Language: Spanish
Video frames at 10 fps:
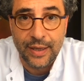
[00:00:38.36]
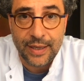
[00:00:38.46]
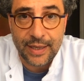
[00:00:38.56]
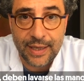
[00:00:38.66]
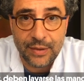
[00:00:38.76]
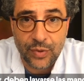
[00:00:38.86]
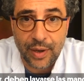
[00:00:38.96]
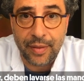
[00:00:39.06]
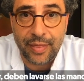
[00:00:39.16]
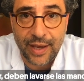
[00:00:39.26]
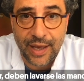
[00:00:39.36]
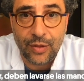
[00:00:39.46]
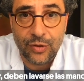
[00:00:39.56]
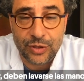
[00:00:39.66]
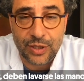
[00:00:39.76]
Y una vez
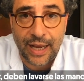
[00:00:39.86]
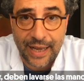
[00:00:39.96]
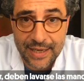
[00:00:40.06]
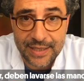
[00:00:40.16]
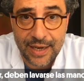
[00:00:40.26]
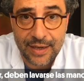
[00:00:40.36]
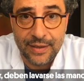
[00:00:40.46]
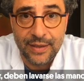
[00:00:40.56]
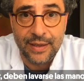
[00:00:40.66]
llegados a casa,